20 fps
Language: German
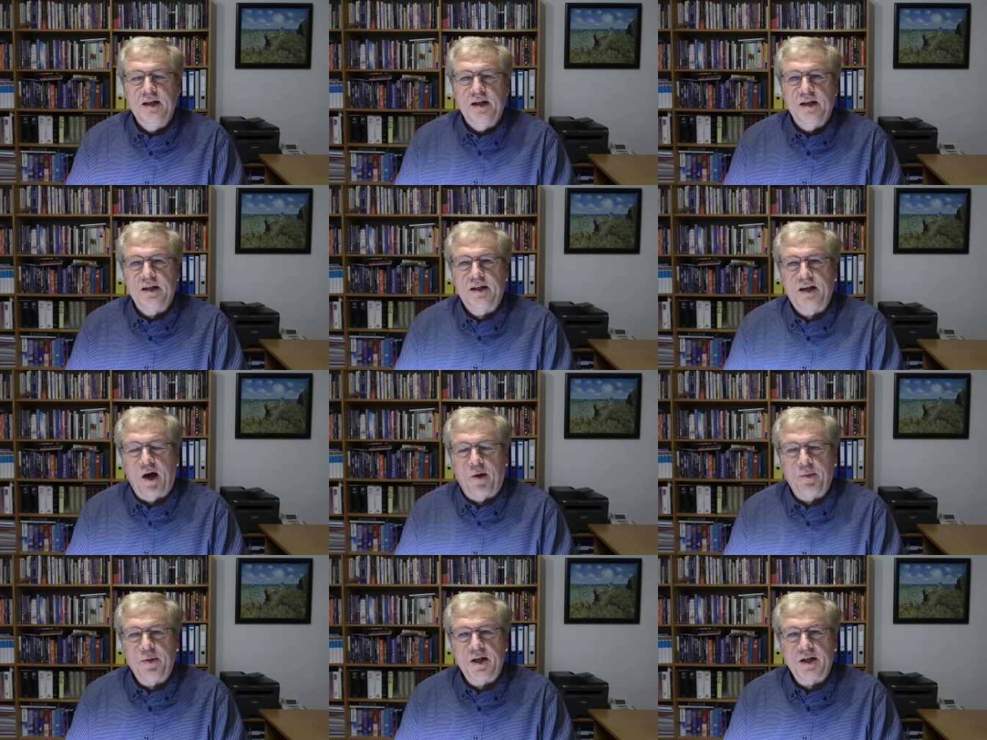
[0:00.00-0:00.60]
Ich
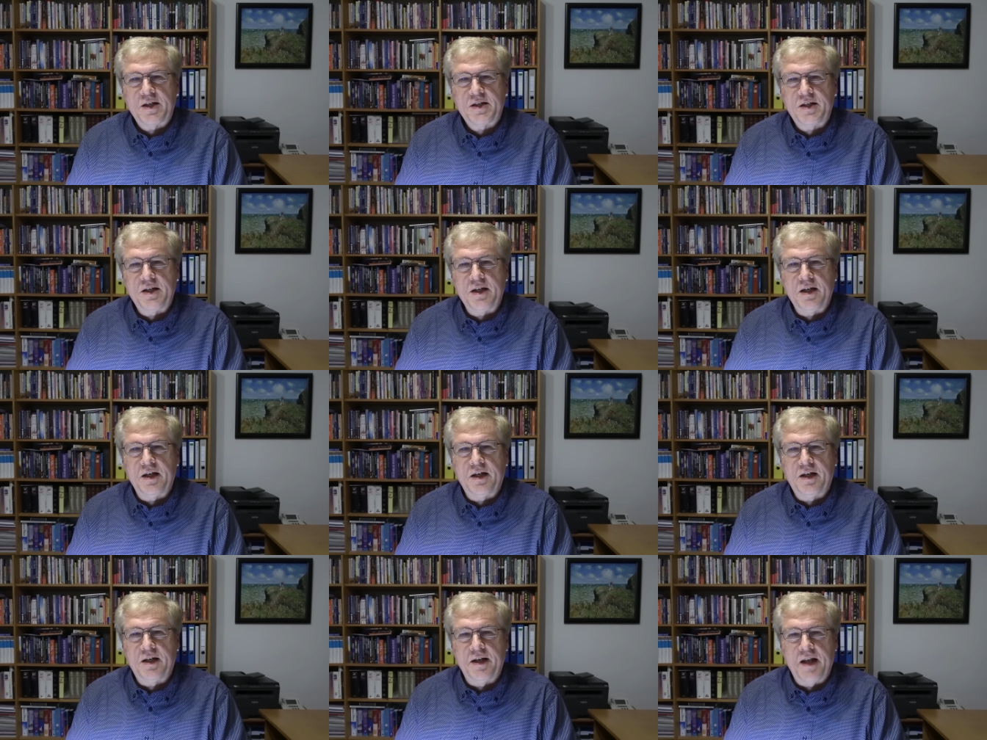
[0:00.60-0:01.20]
glaube, dass
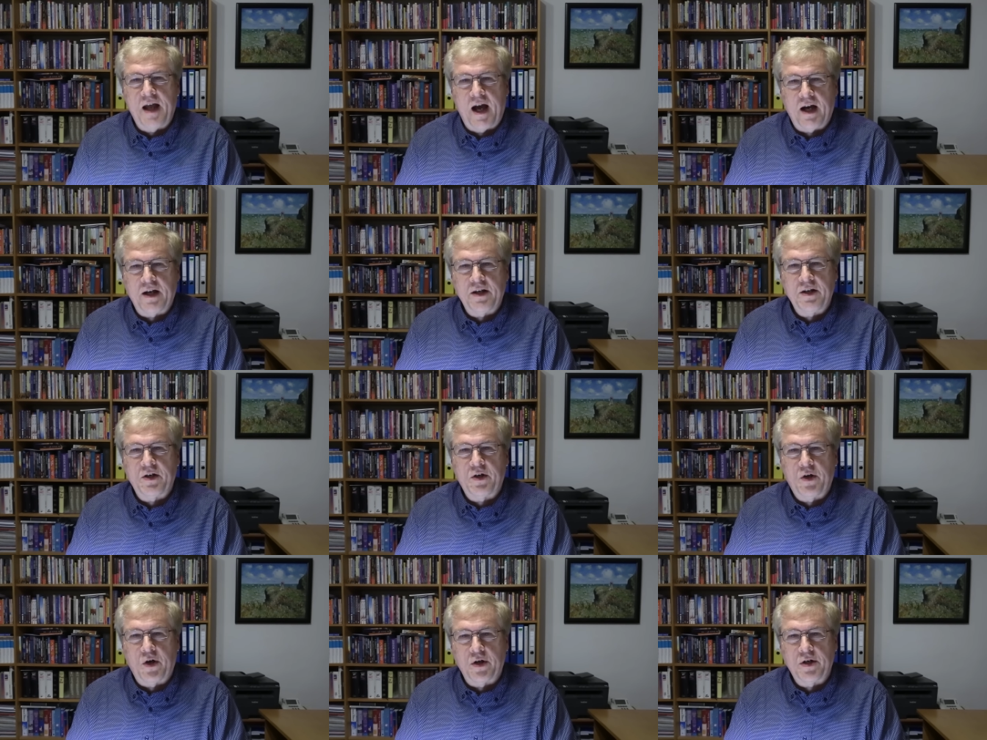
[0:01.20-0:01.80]
die
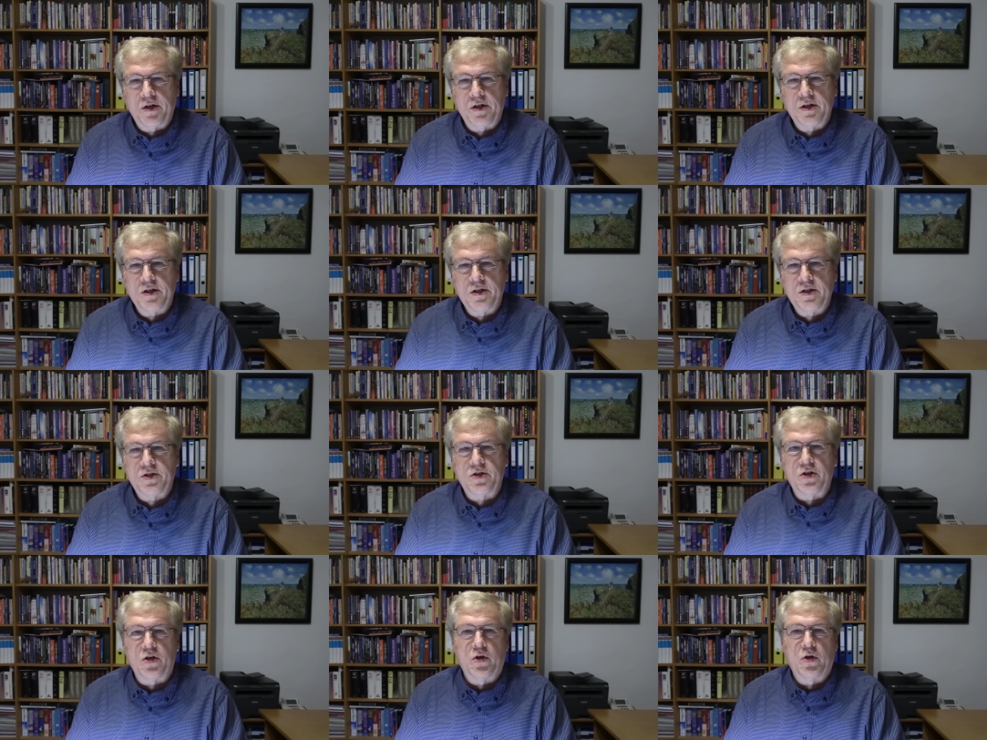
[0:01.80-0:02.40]
Gnade
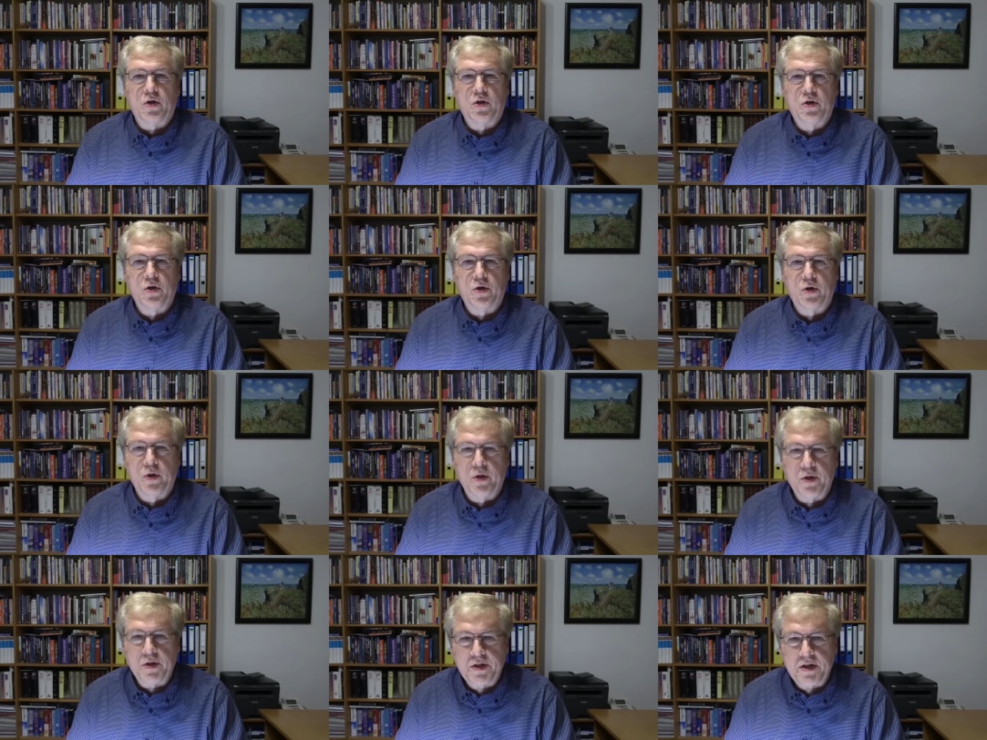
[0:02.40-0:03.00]
Gottes
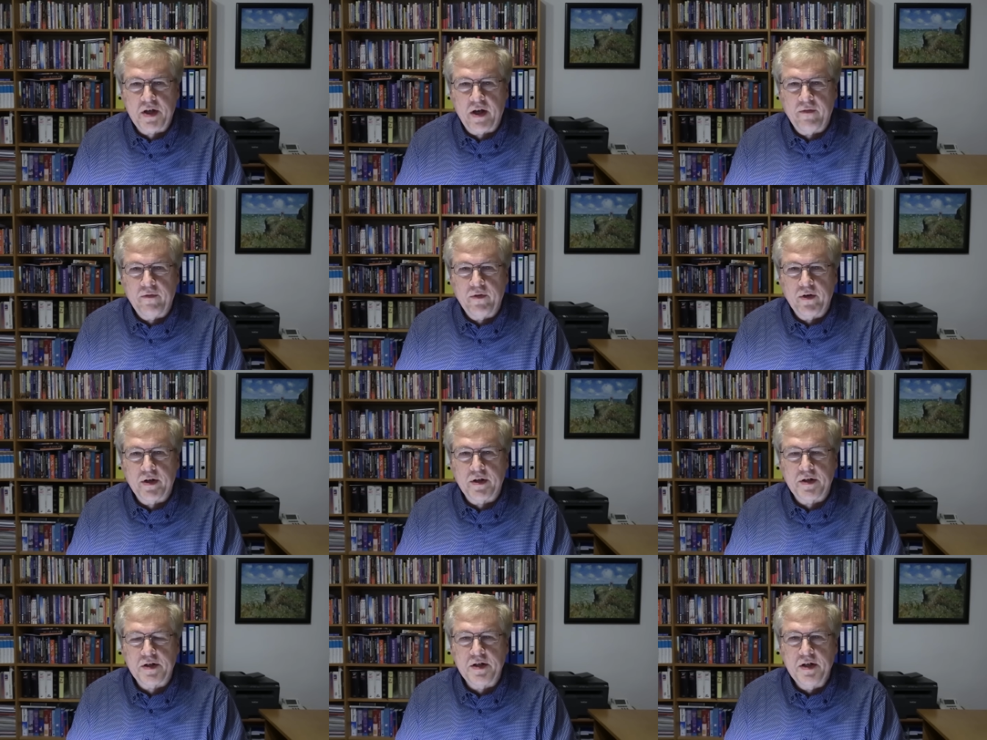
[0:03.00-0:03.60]
größer
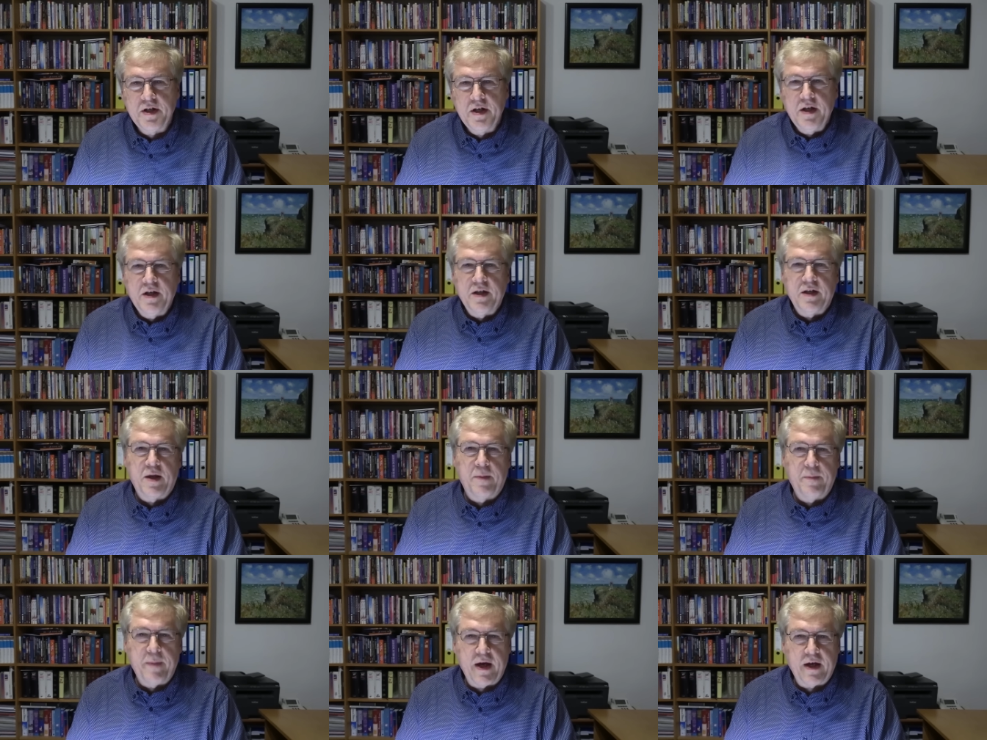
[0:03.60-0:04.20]
wird,
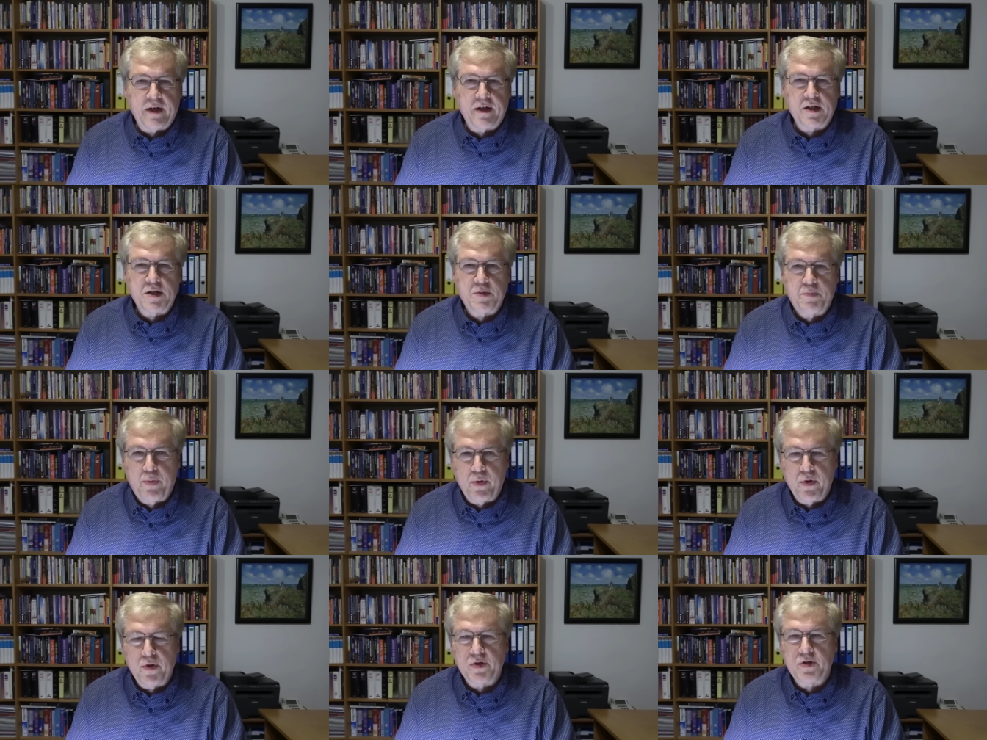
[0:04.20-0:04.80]
je mehr das
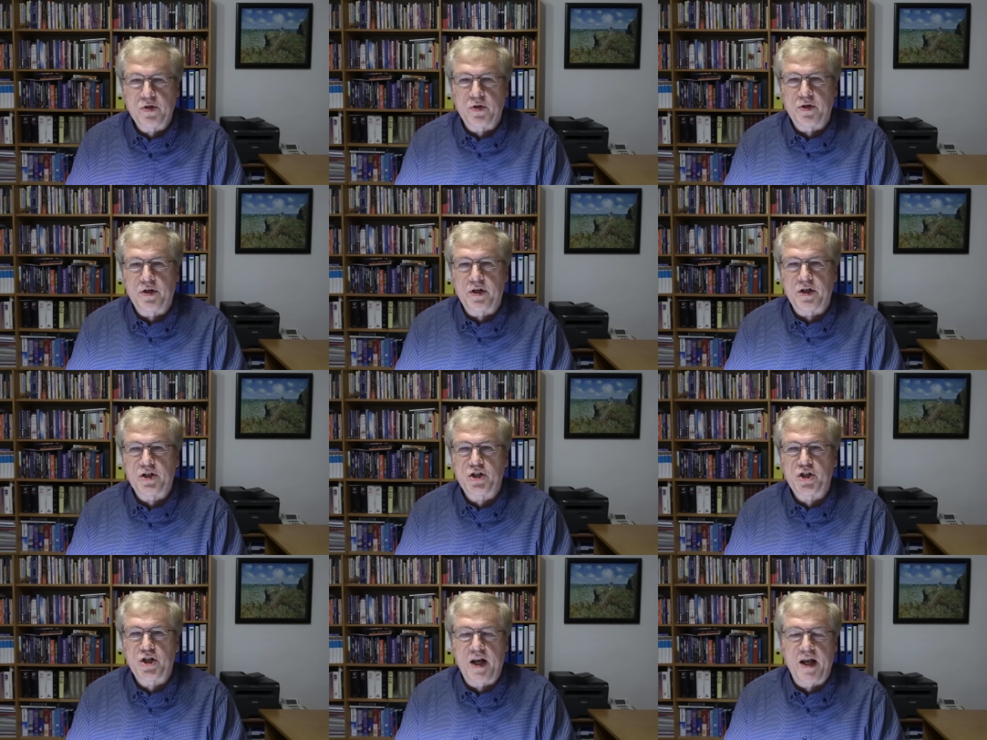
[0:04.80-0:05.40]
Böse und
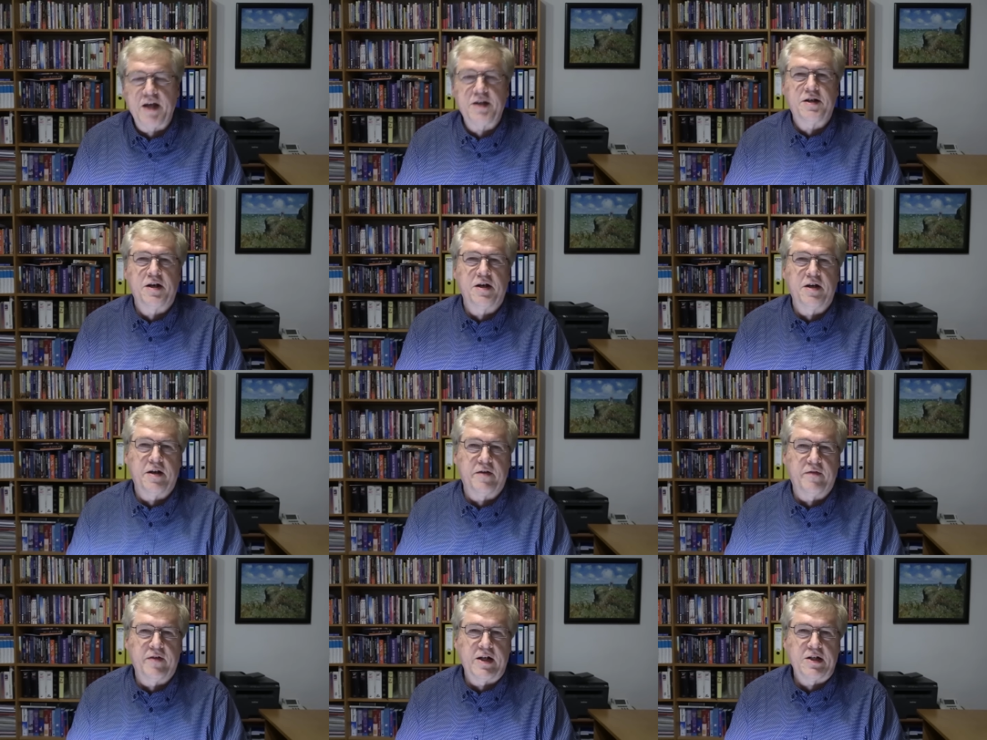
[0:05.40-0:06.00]
das Schlechte in
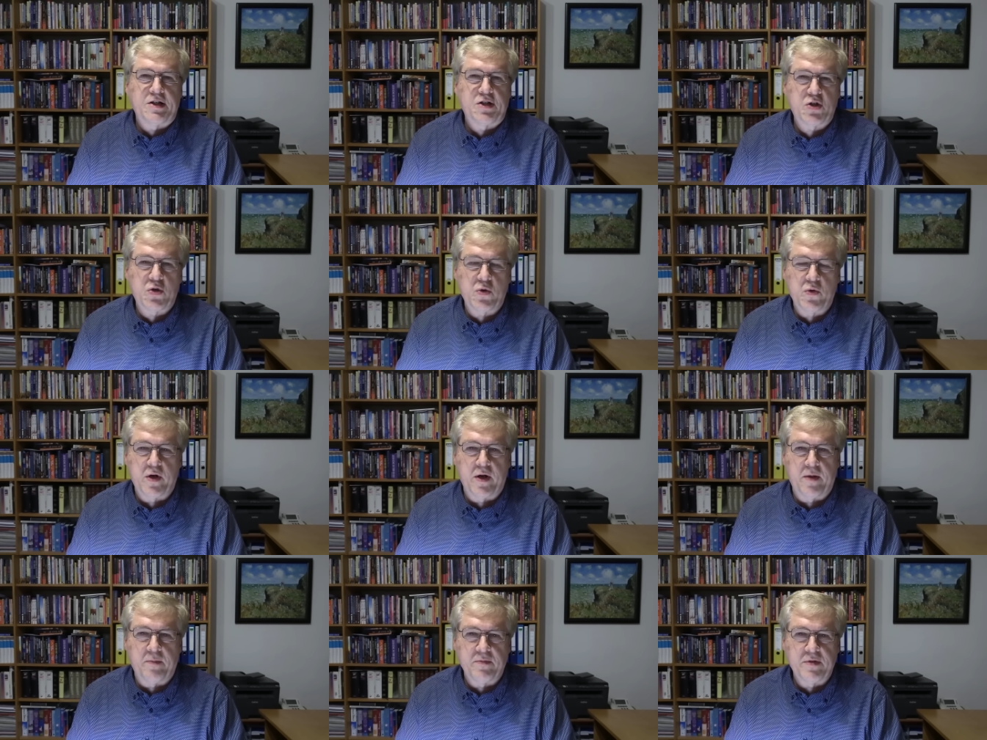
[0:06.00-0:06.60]
der Welt
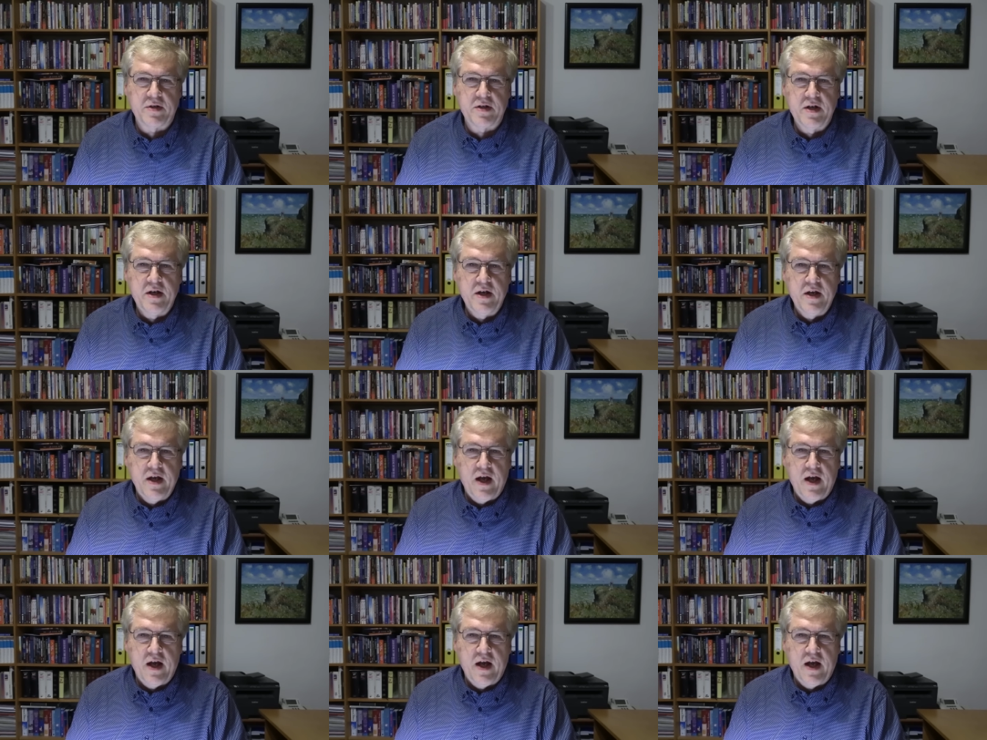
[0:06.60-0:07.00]
zunimmt.